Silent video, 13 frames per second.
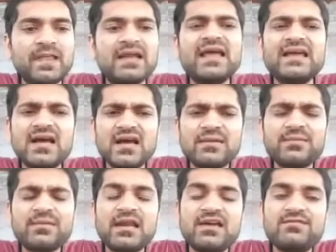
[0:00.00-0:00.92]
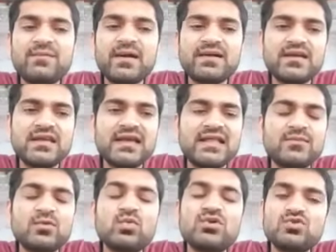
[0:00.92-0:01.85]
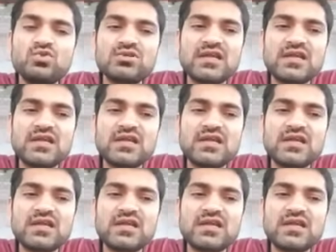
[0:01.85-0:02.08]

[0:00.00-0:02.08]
लाइक like अगर आपके लाइफ पार्टनर की हेल्थ में कोई इशू